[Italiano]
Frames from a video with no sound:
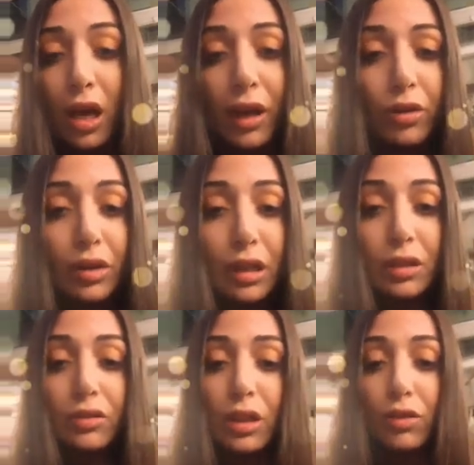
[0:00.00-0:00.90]
e
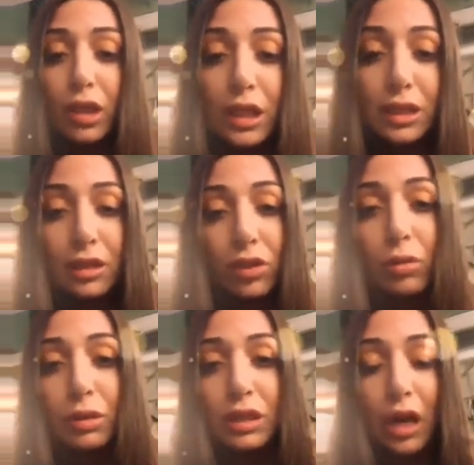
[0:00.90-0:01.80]
ricordatevi che voi che state a
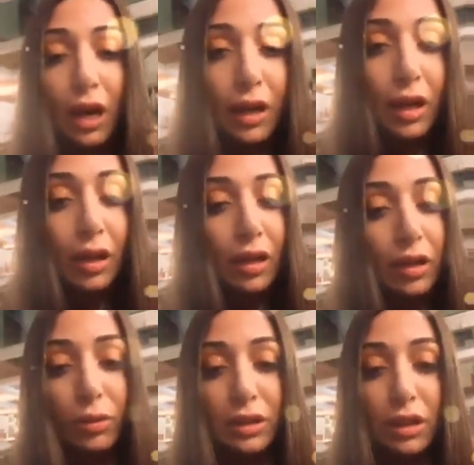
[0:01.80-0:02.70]
commentare
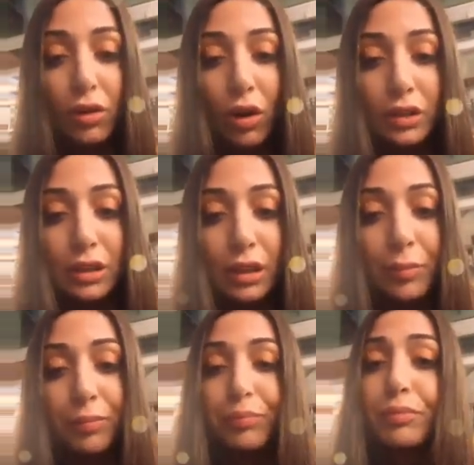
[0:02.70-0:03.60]
queste
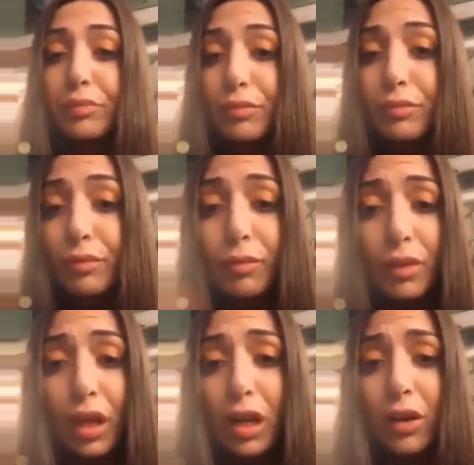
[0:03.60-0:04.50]
cose,
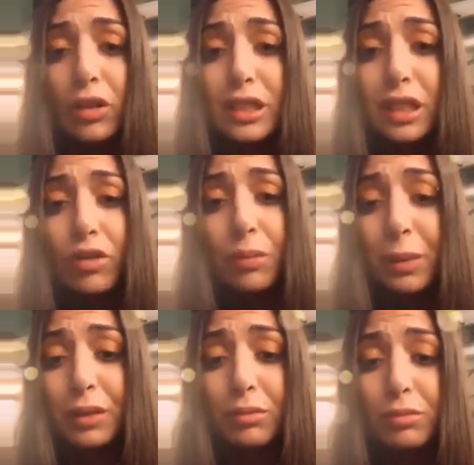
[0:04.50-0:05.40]
le cose che voi
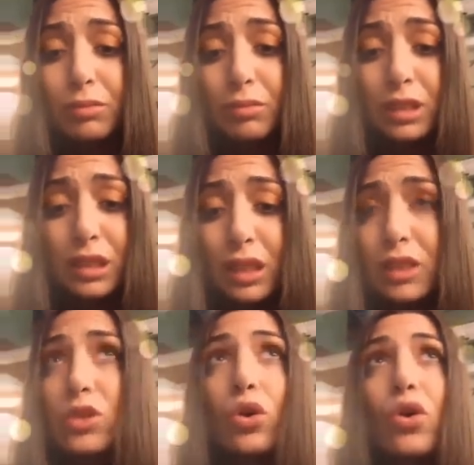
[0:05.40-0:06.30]
dite che
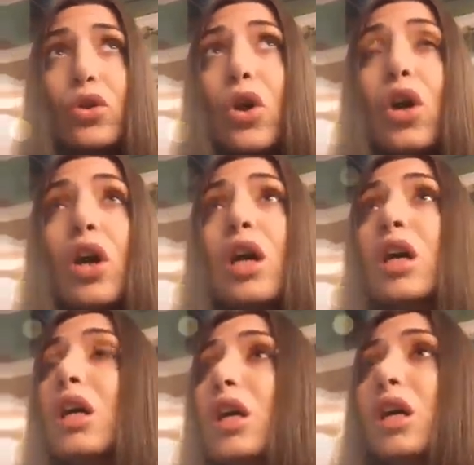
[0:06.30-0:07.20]
sono...
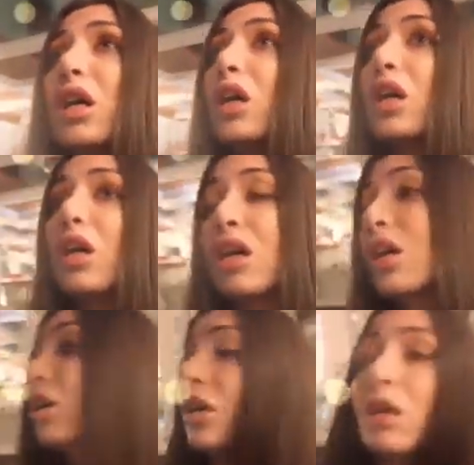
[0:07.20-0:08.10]

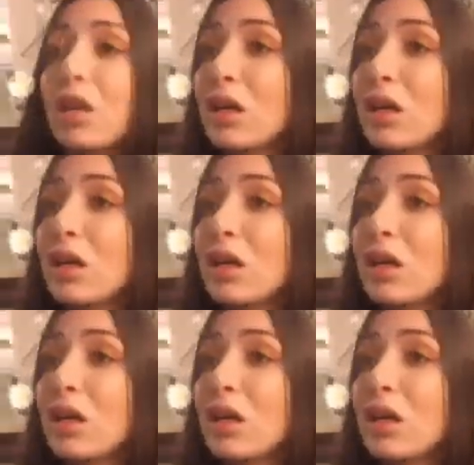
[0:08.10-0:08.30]
Uh,